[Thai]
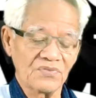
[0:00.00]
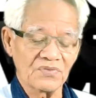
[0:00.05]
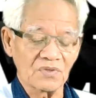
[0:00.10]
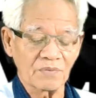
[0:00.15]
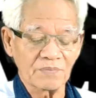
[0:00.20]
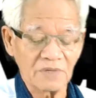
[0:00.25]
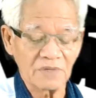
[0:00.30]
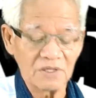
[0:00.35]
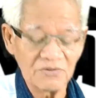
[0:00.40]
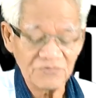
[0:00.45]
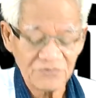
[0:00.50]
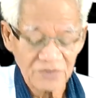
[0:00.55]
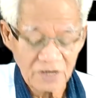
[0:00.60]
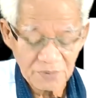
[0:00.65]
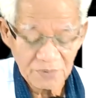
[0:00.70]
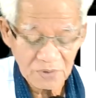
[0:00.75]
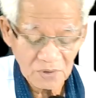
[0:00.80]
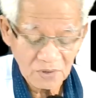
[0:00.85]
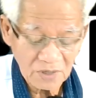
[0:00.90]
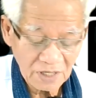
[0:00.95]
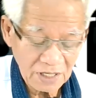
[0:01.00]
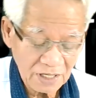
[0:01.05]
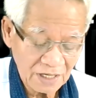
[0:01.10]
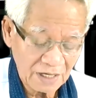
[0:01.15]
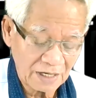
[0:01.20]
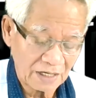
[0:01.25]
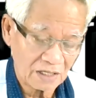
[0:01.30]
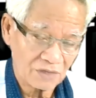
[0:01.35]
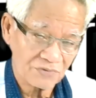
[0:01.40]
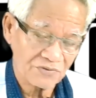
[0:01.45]
สเปิร์มฝ่ายพ่อและ
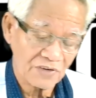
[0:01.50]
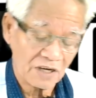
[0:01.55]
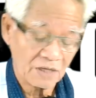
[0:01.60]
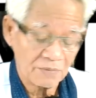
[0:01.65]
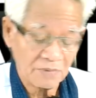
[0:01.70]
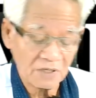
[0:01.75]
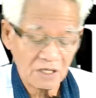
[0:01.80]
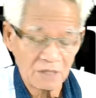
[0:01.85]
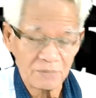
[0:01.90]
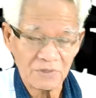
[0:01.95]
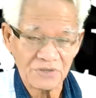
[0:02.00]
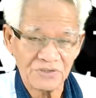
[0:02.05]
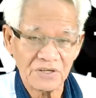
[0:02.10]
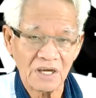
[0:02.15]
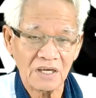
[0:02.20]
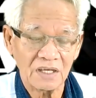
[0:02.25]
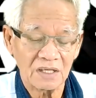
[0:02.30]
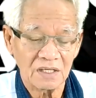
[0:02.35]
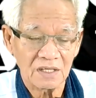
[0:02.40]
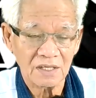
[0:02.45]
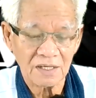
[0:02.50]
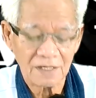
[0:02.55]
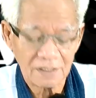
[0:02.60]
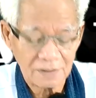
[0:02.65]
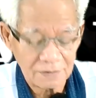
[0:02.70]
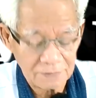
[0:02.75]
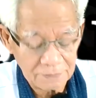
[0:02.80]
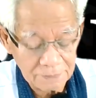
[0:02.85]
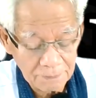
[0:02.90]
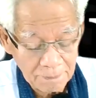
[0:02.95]
ไข่ฝ่ายแม่มาจะเอกั
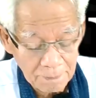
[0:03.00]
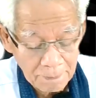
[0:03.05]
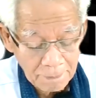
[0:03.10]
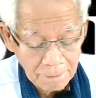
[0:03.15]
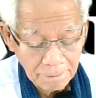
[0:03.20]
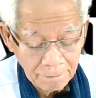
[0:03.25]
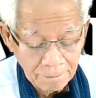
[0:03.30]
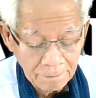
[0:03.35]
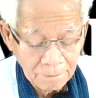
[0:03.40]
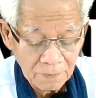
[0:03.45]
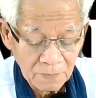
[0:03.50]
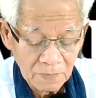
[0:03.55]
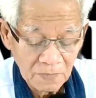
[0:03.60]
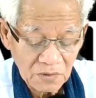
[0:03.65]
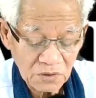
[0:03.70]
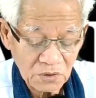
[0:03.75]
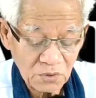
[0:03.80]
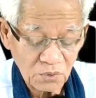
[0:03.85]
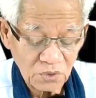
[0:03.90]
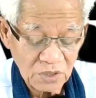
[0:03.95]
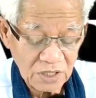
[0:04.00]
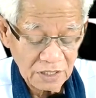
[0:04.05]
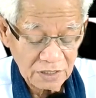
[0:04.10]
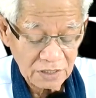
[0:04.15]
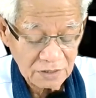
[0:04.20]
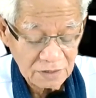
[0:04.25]
น อยู่ใน